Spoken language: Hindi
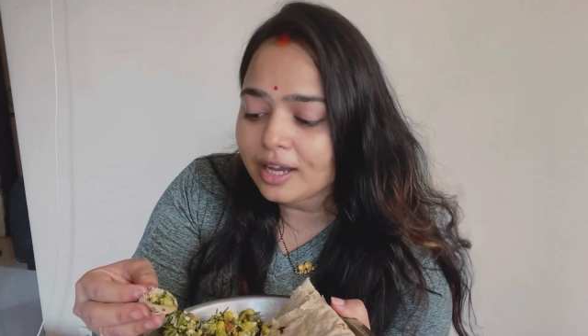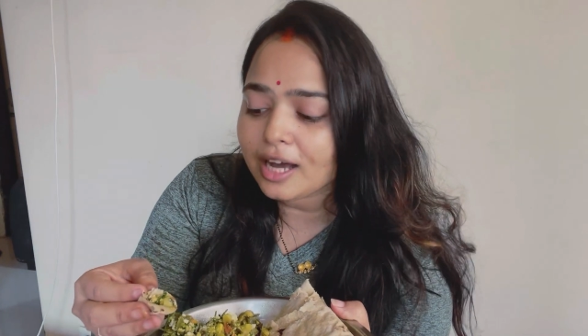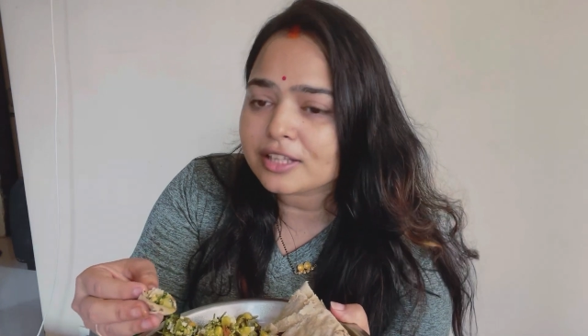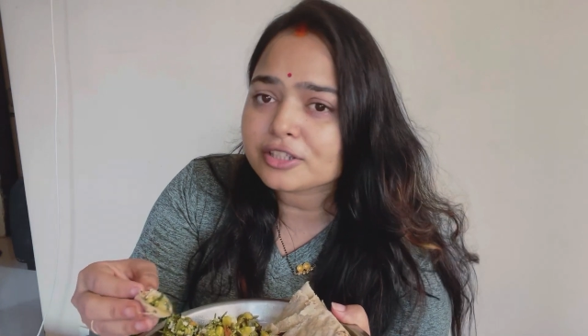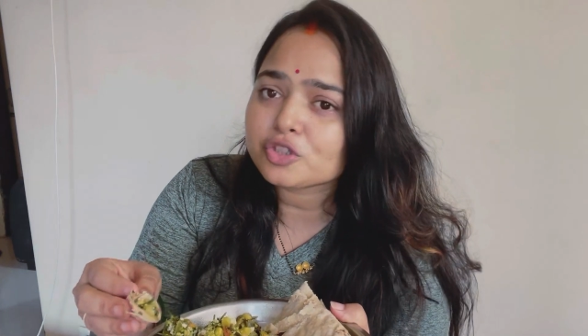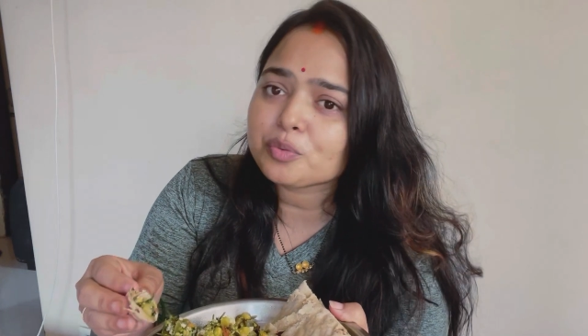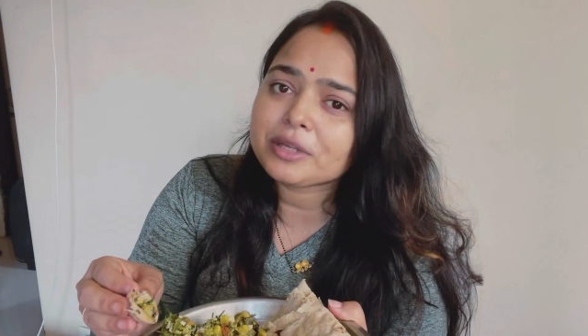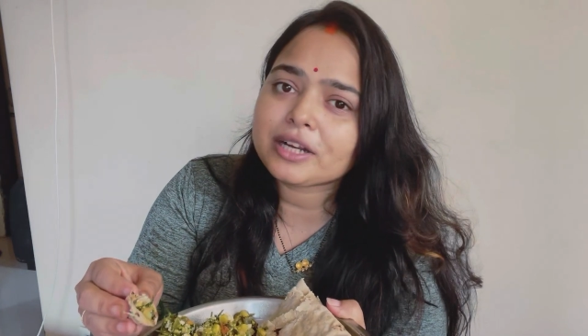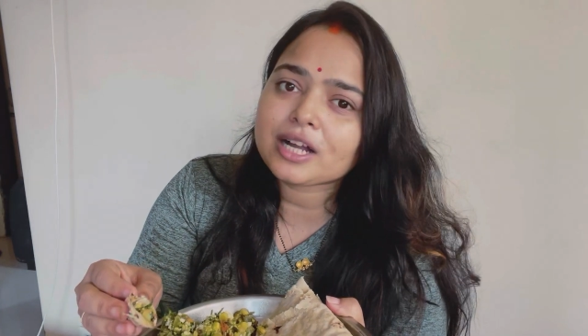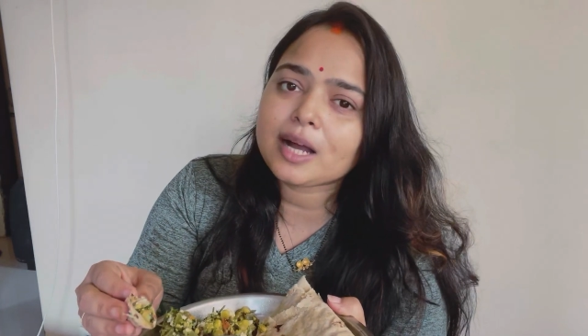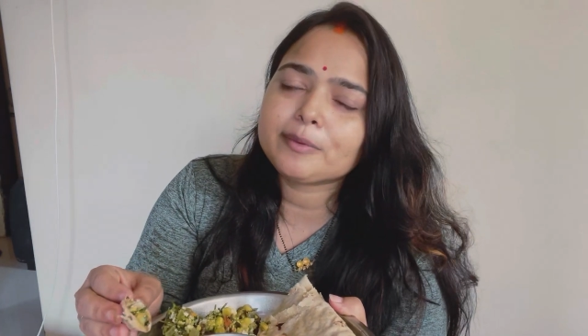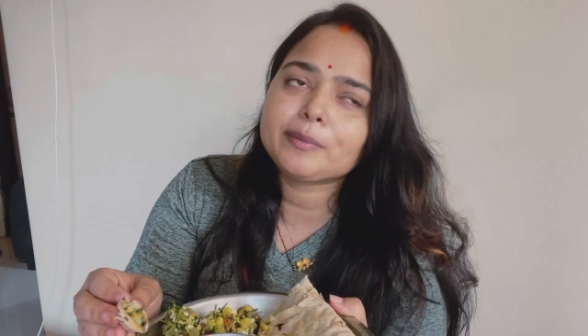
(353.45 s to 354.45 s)
आज का जो मेरा
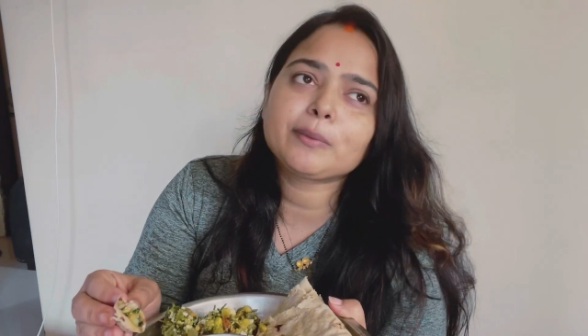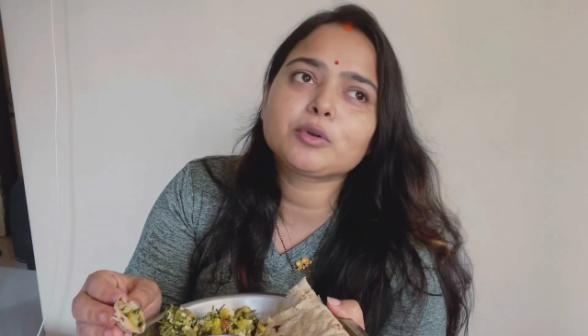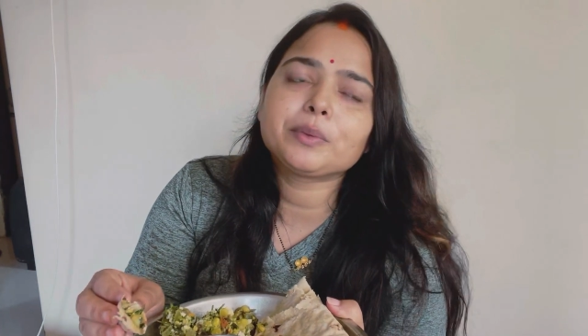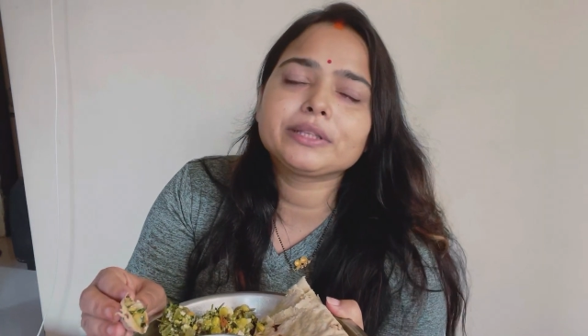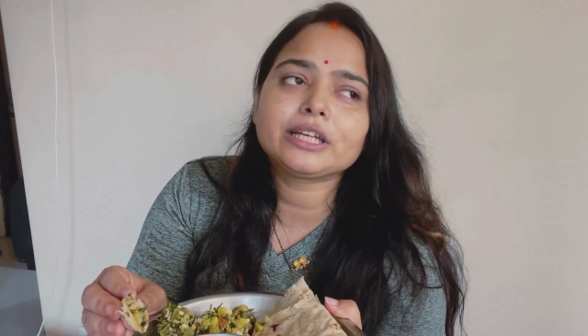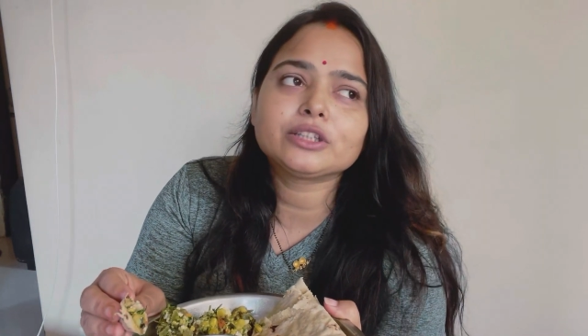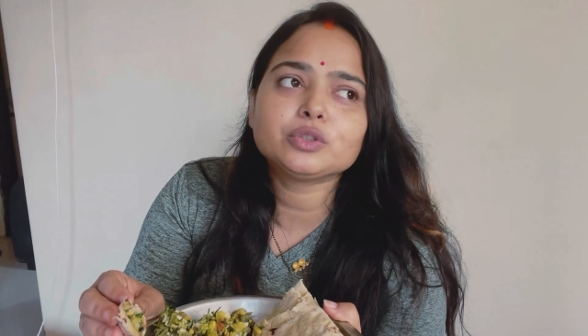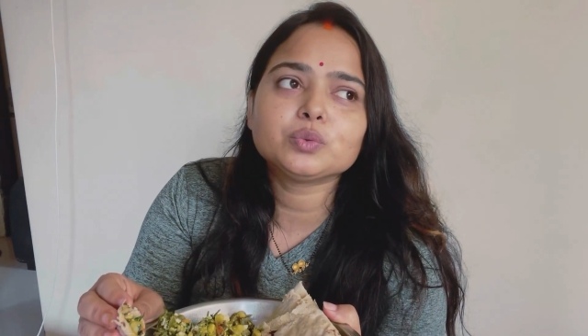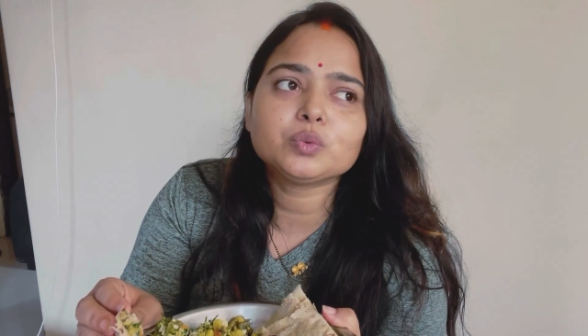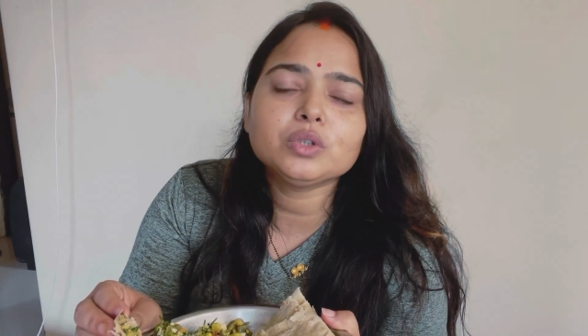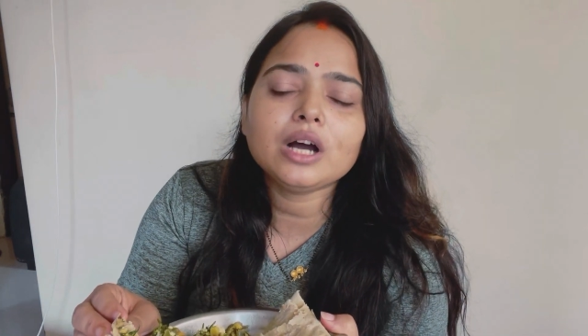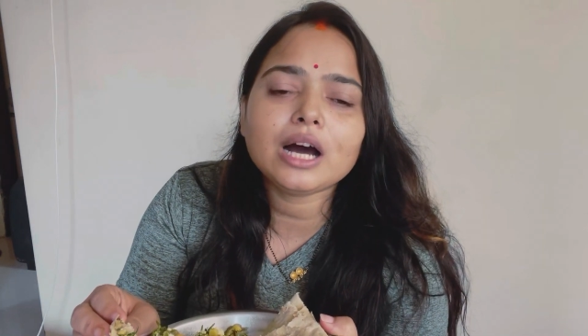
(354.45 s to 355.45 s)
काम है मैं आपको बताती
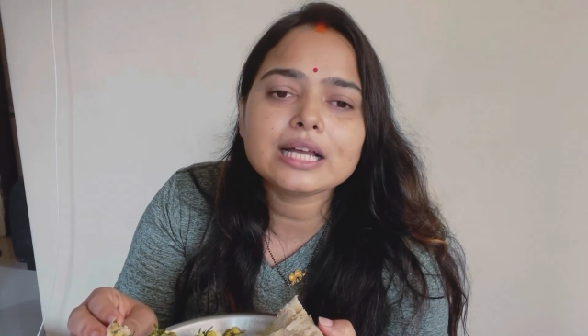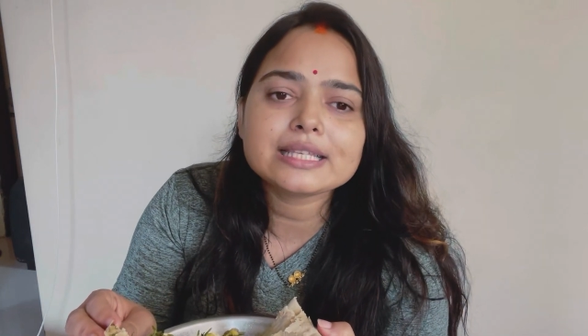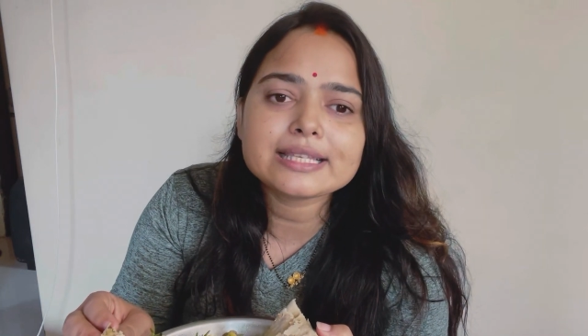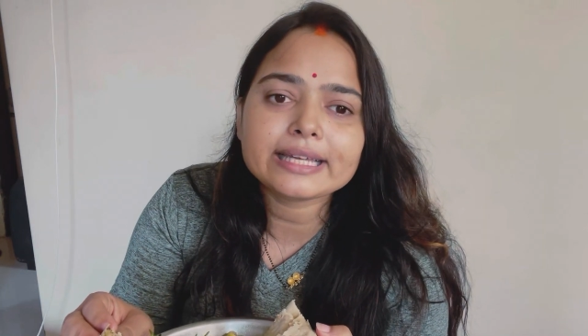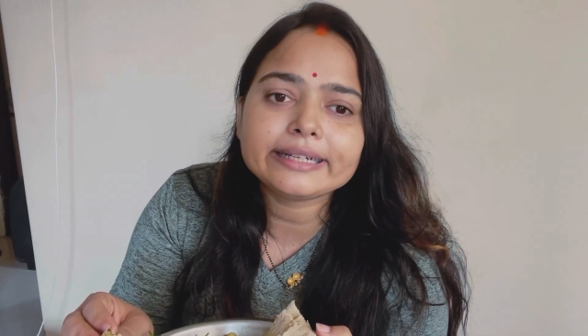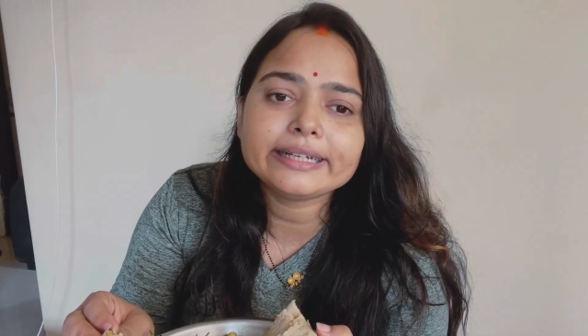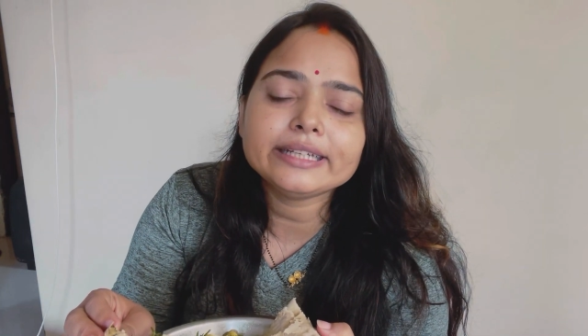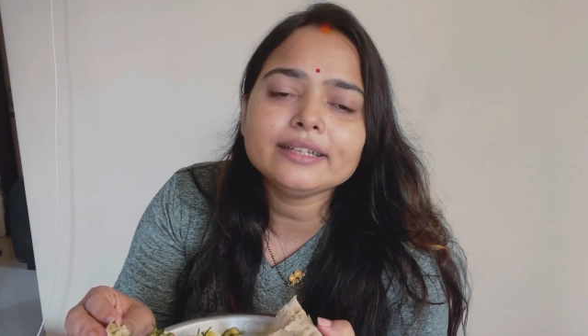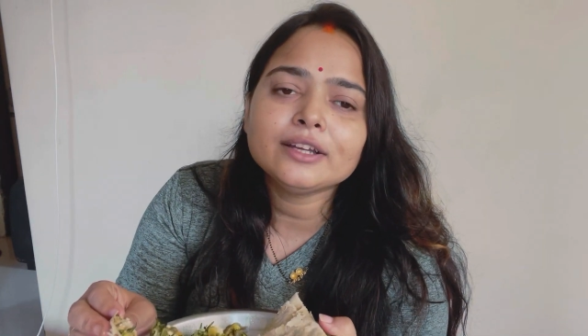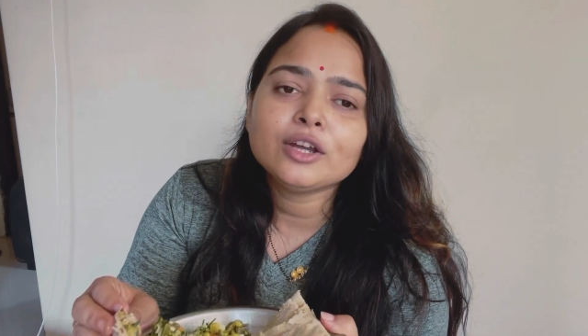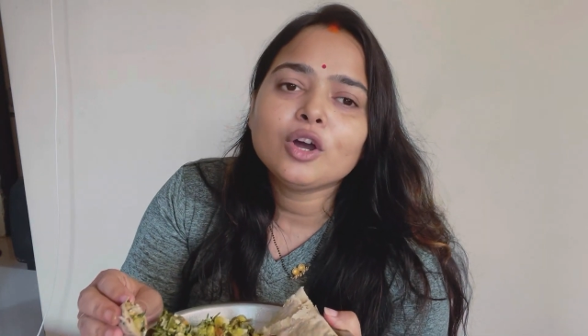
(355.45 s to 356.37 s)
हूँ आज सैटरडे